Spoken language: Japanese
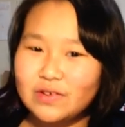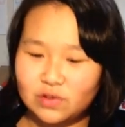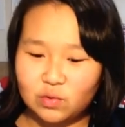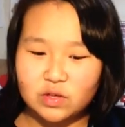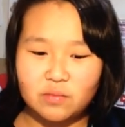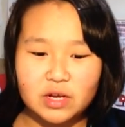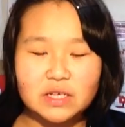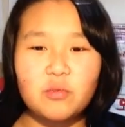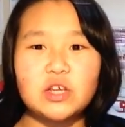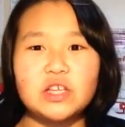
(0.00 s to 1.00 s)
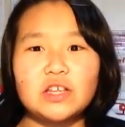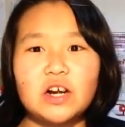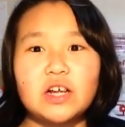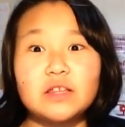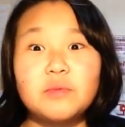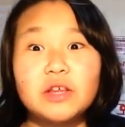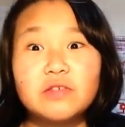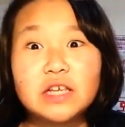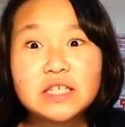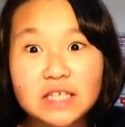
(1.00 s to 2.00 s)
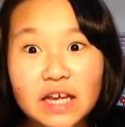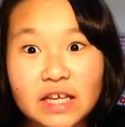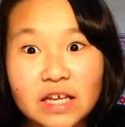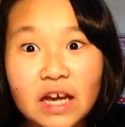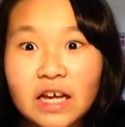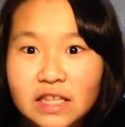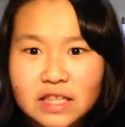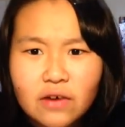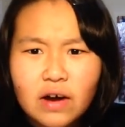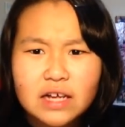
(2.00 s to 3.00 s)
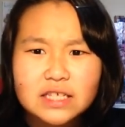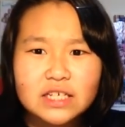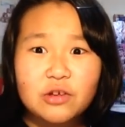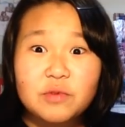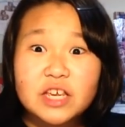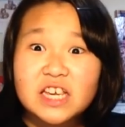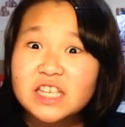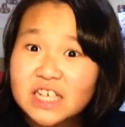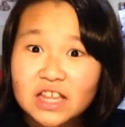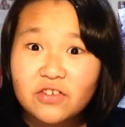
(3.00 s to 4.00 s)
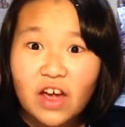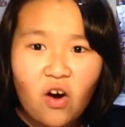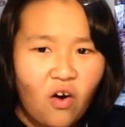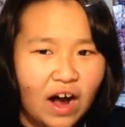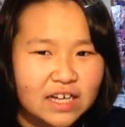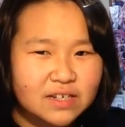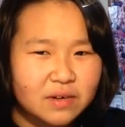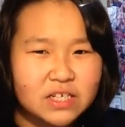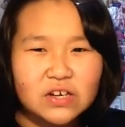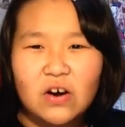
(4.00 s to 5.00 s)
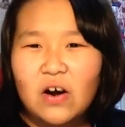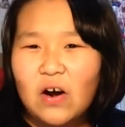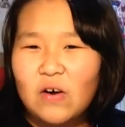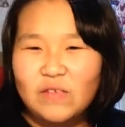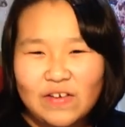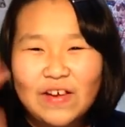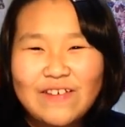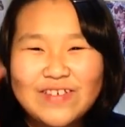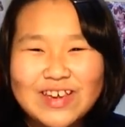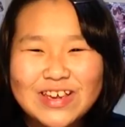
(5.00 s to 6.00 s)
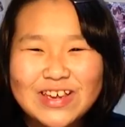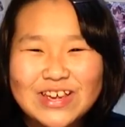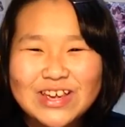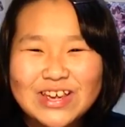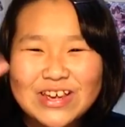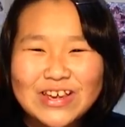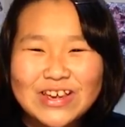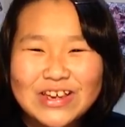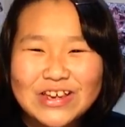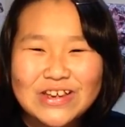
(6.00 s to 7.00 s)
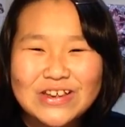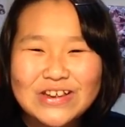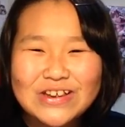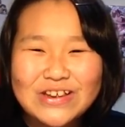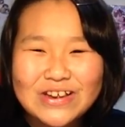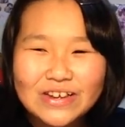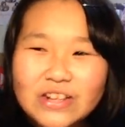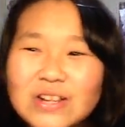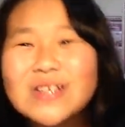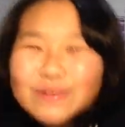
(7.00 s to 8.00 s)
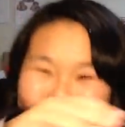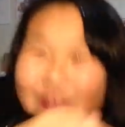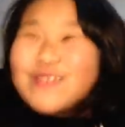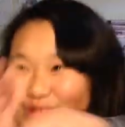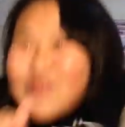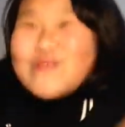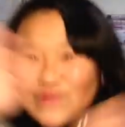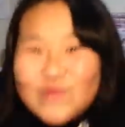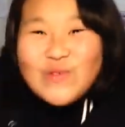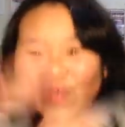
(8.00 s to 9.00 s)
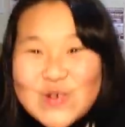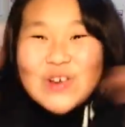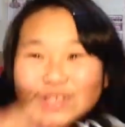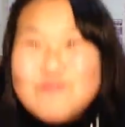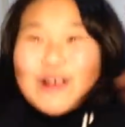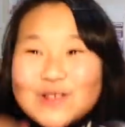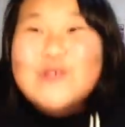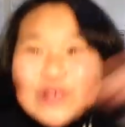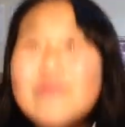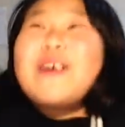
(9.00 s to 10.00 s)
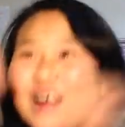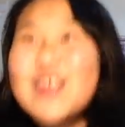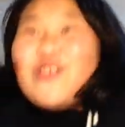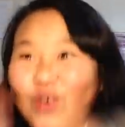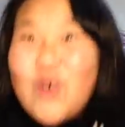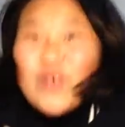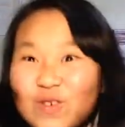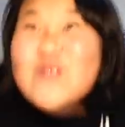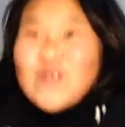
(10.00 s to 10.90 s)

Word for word: ということで皆さんも気になったら買ってみてください。では次のミッキーチャンネルでお会いしましょう。バイバイビーンスプラトゥーンスプラトゥーン腕前あげるよ